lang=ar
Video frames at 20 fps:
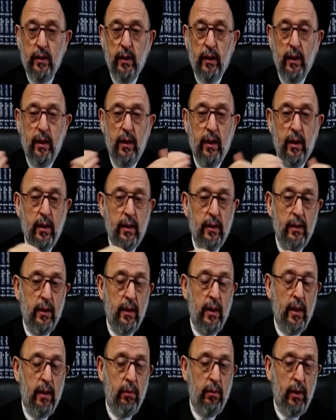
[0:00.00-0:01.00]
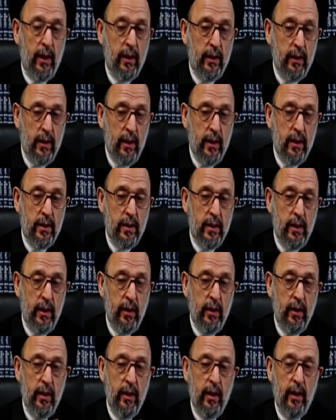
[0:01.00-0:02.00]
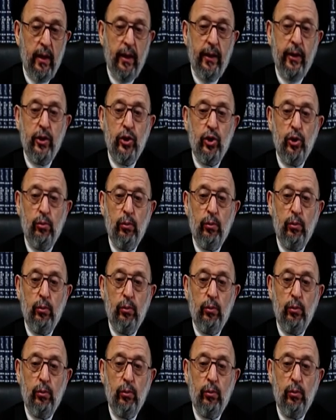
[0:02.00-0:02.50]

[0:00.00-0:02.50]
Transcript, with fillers: علاقتنا مع الناس الذين نعيش